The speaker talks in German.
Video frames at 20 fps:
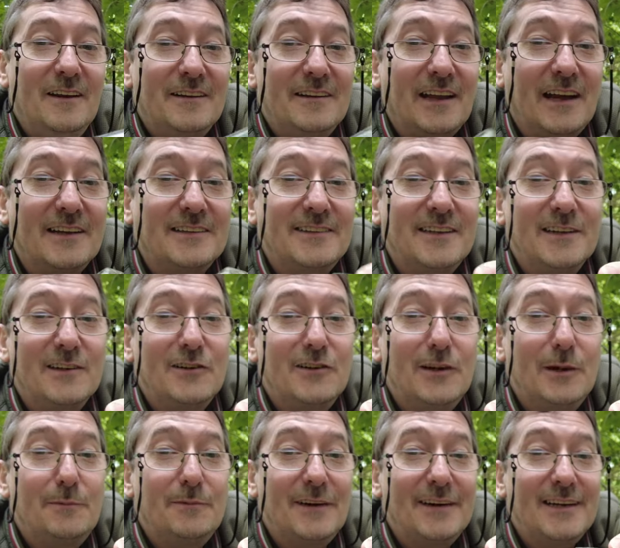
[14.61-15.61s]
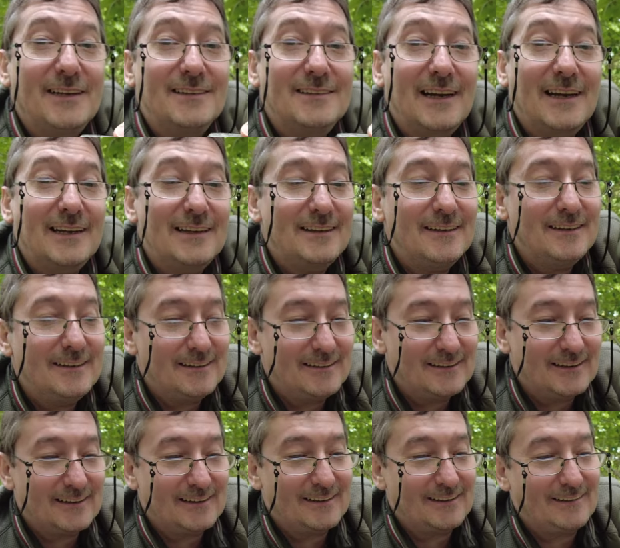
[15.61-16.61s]
da ist hier ein Knopf an der Seite.
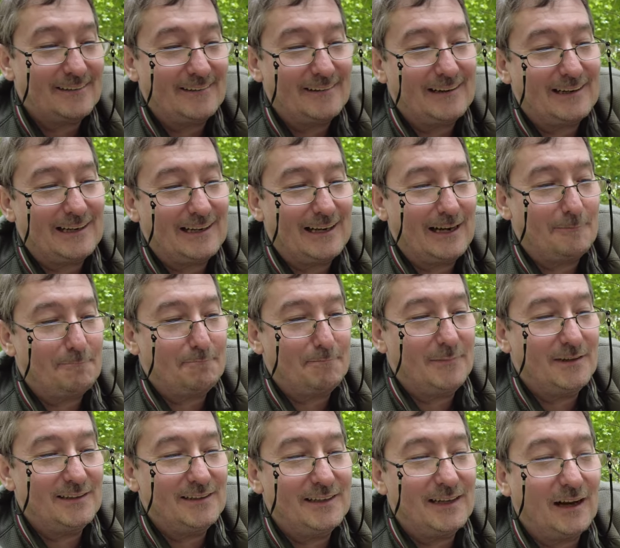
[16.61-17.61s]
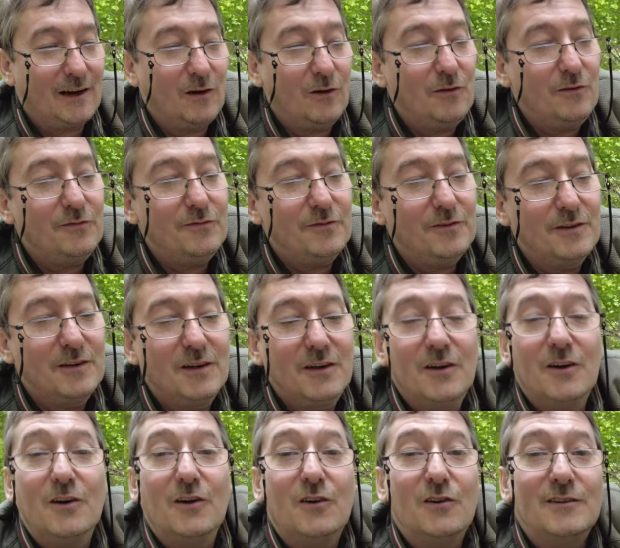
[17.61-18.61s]
Dann klappt man die auf
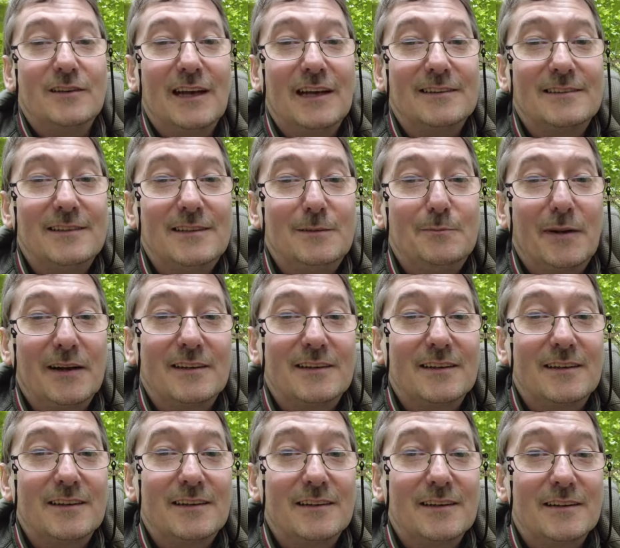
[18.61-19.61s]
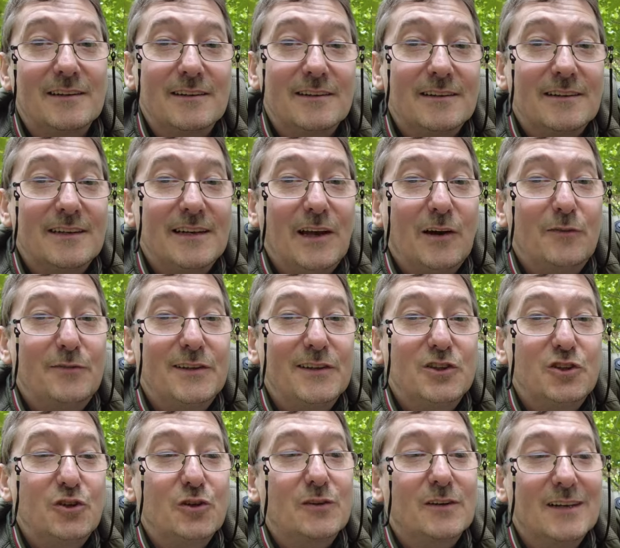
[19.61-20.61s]
und da sind die Batterien drin. Genau vier
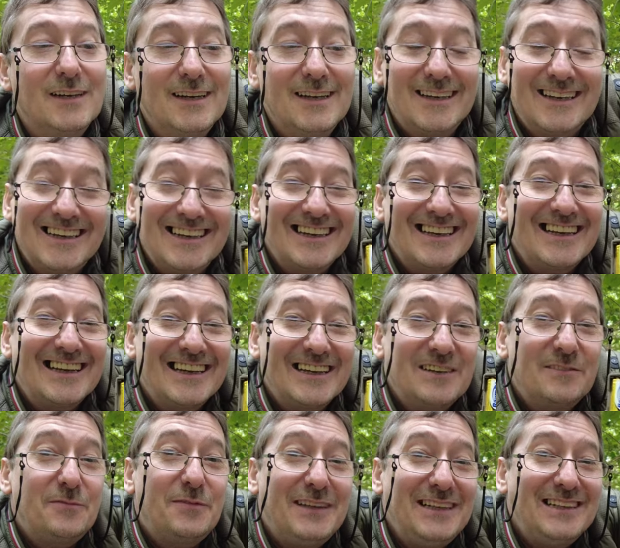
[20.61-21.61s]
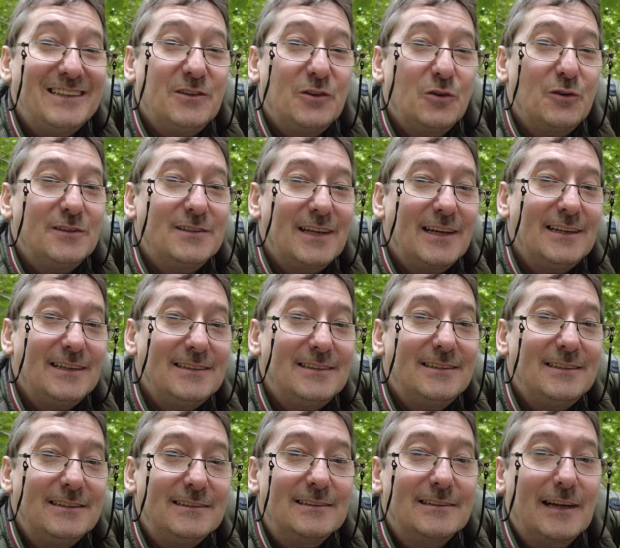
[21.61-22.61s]
Stück. Viel größer
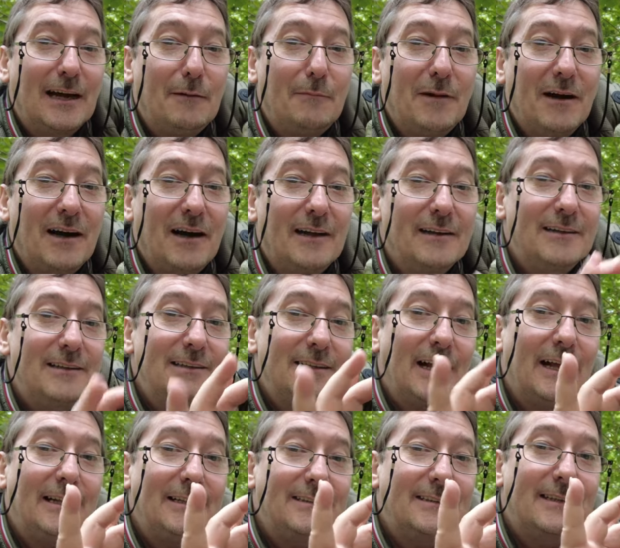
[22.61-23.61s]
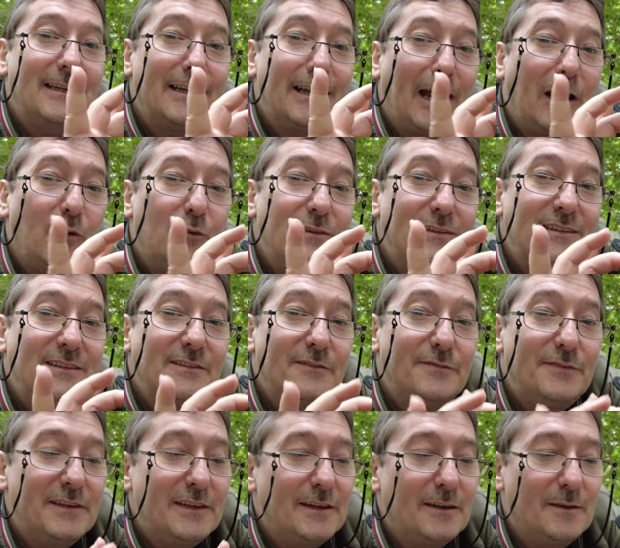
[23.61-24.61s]
ist diese Kamera nicht als genau diese
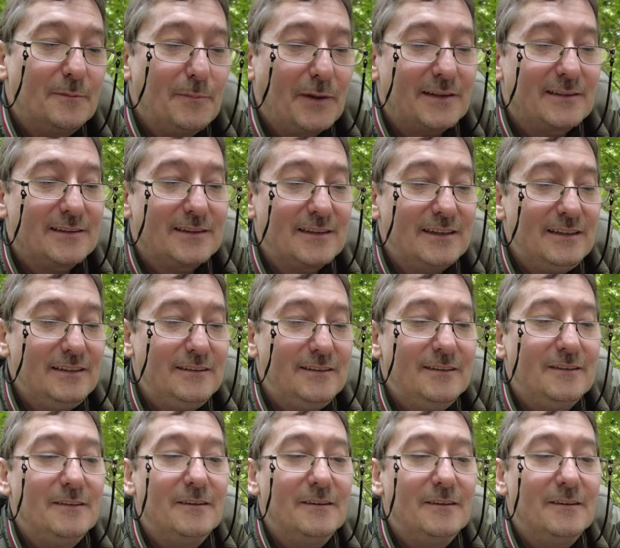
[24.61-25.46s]
vier Batterien.